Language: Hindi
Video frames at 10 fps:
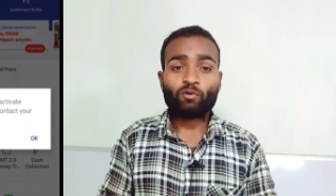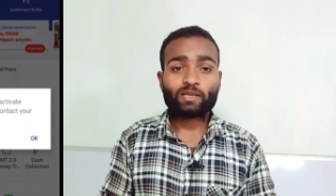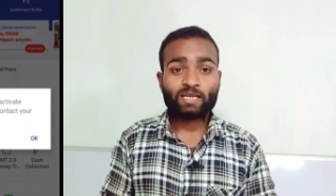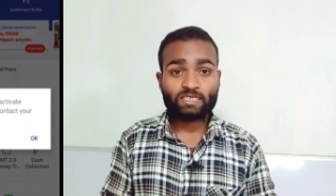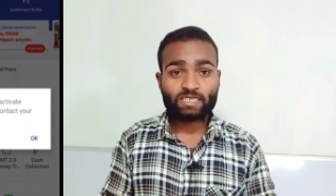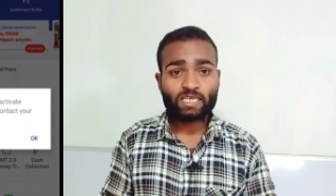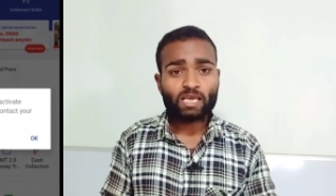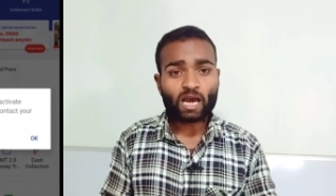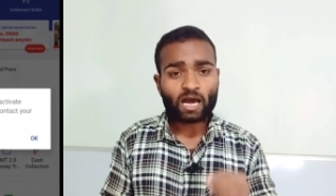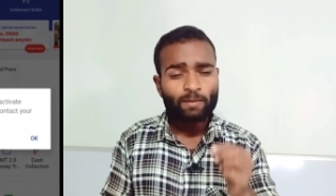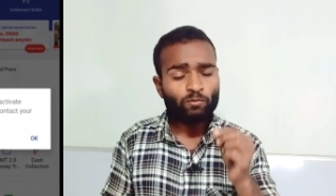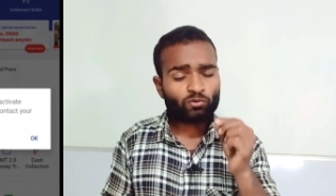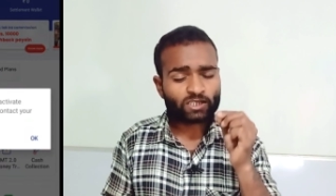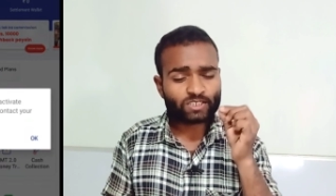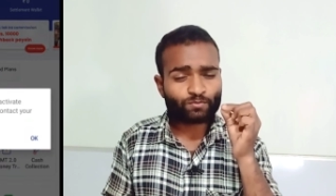और कैसे आप
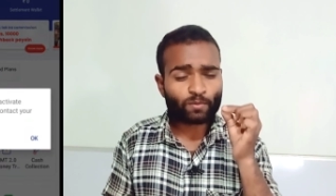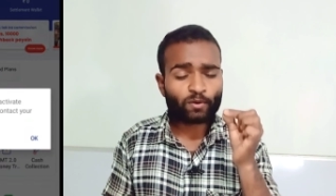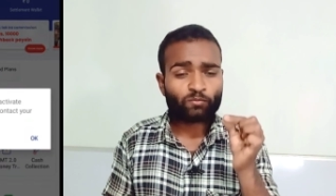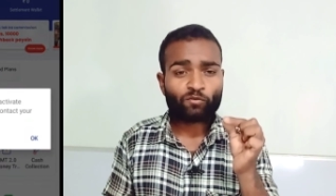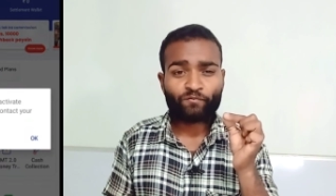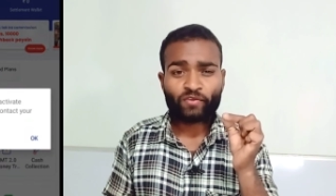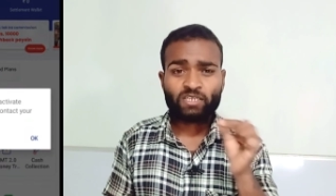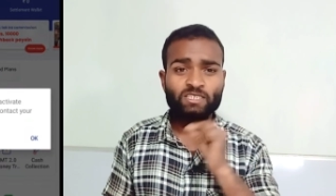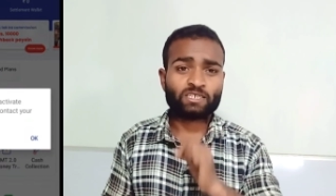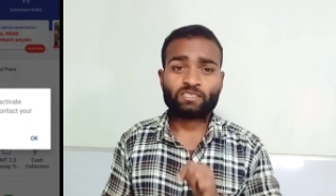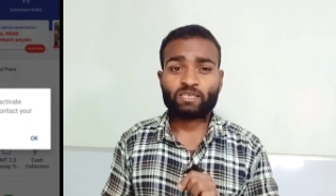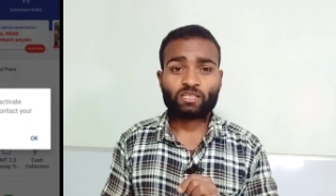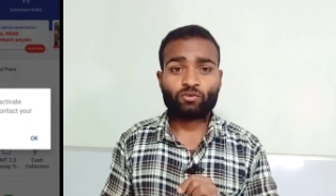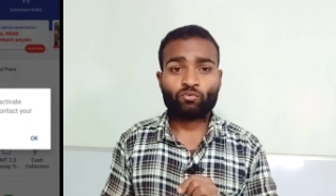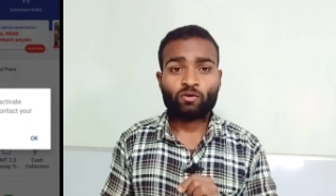लोग इस प्रॉब्लम को फिक्स कर
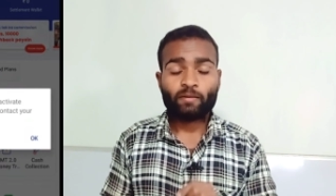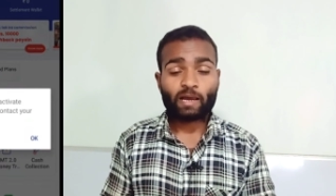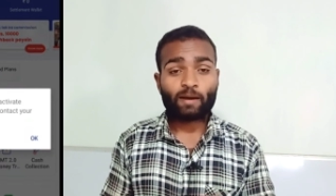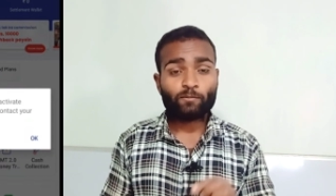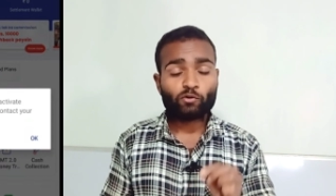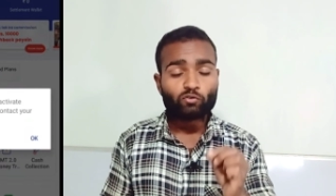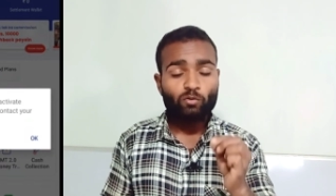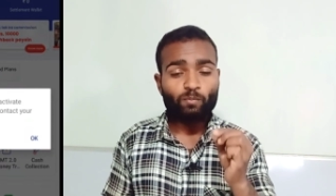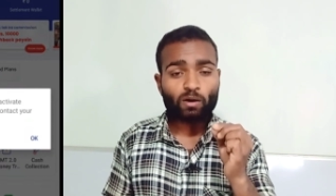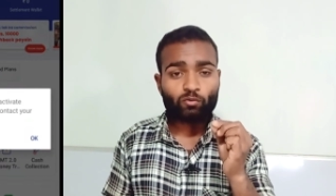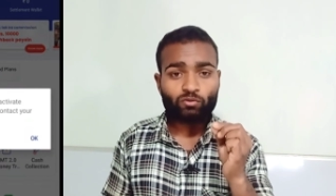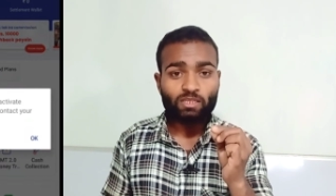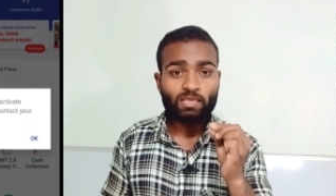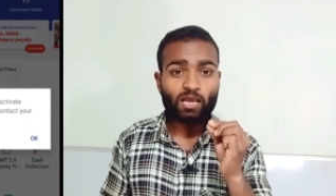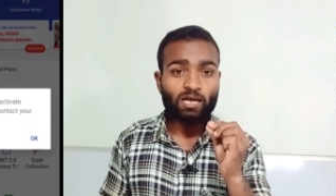सकते हो आप लोगों को
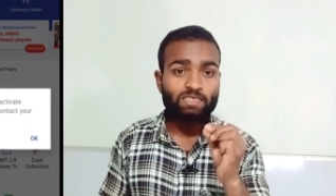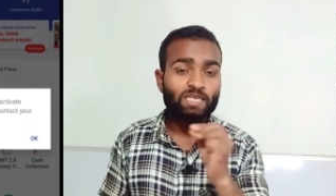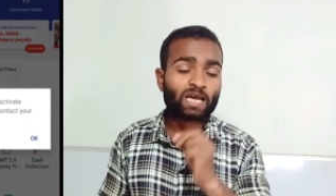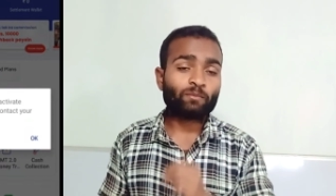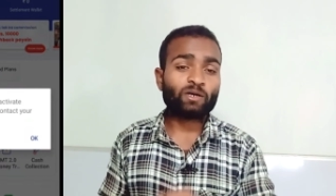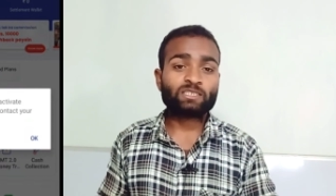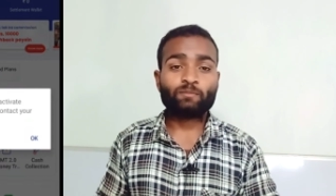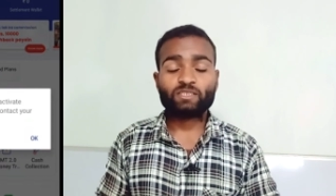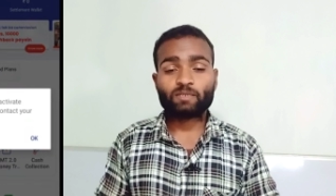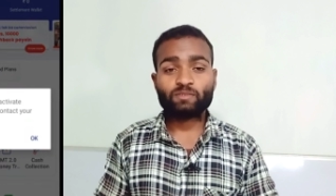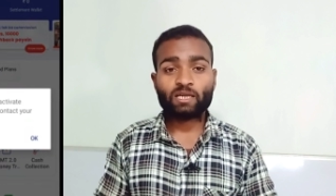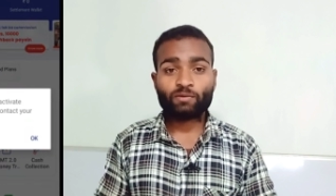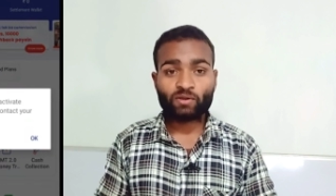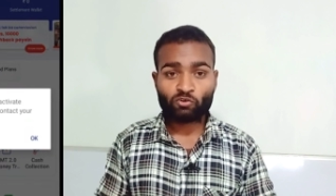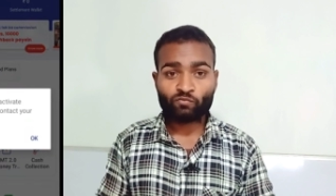बहुत ही आसान भाषा में
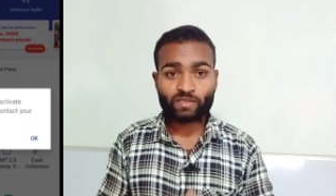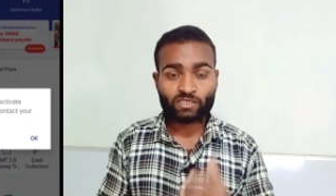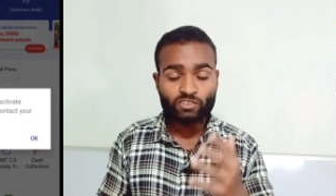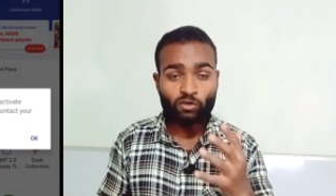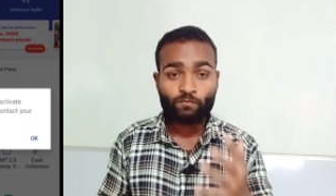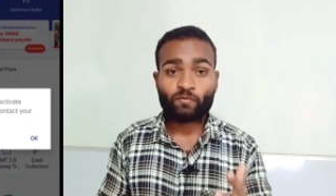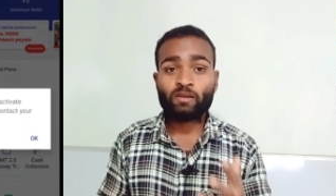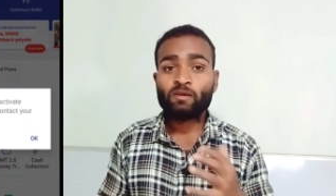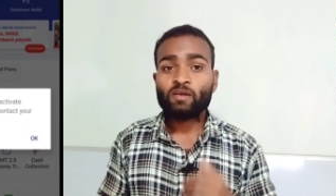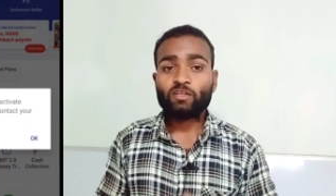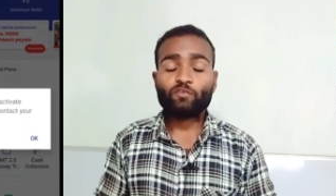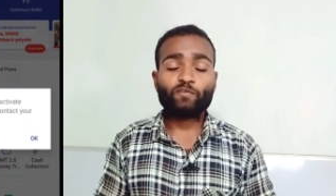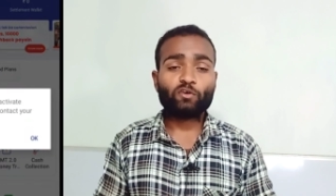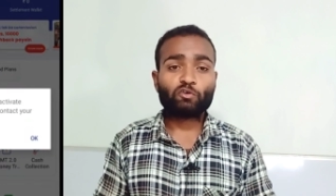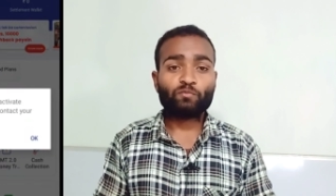समझाने वाला हो विद एग्जाम्पल तो
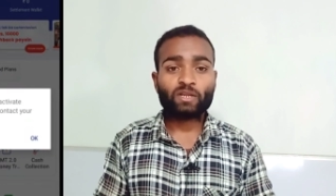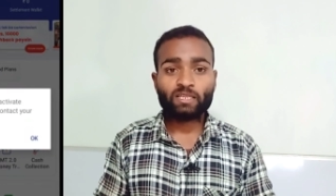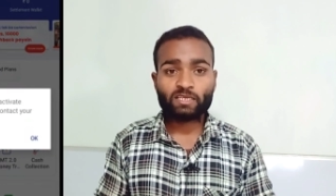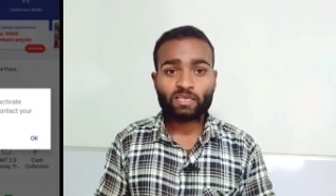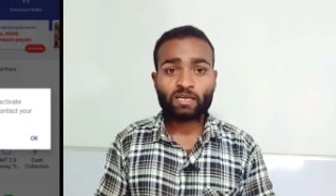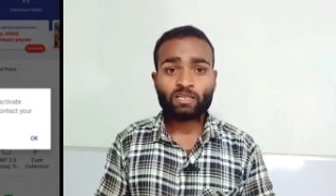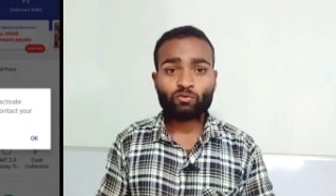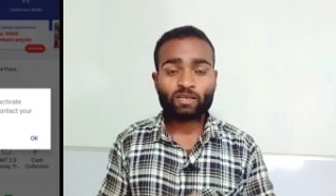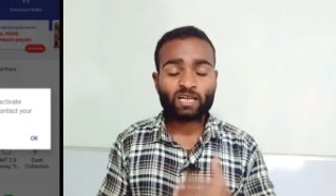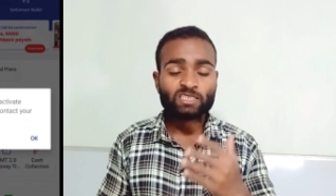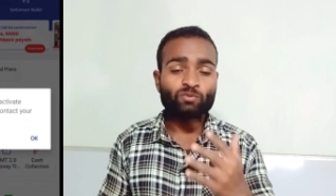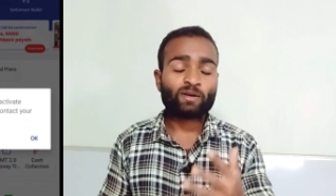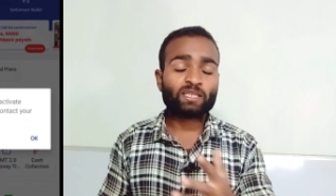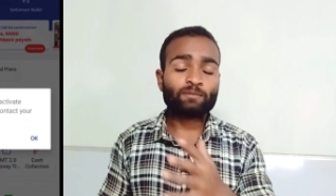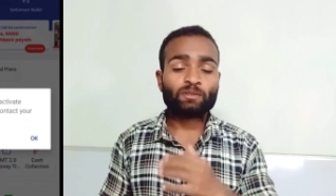वीडियो को पूरा देखिएगा तो है
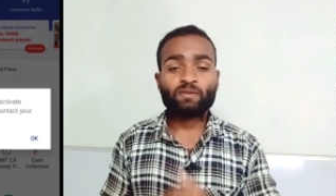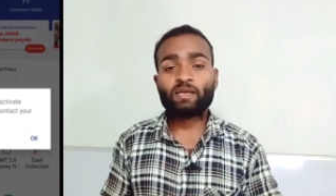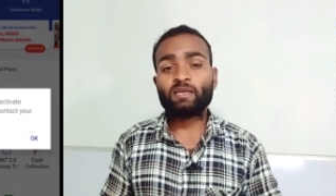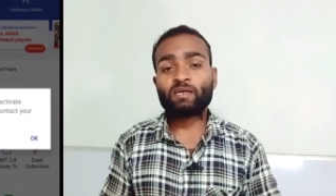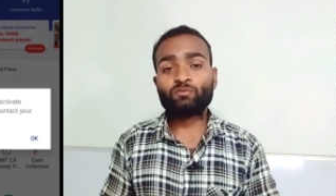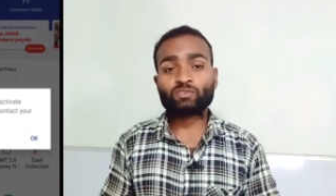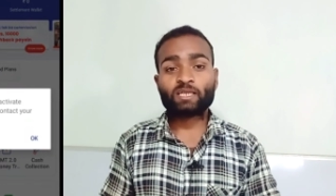स्वागत है आप सभी का एक और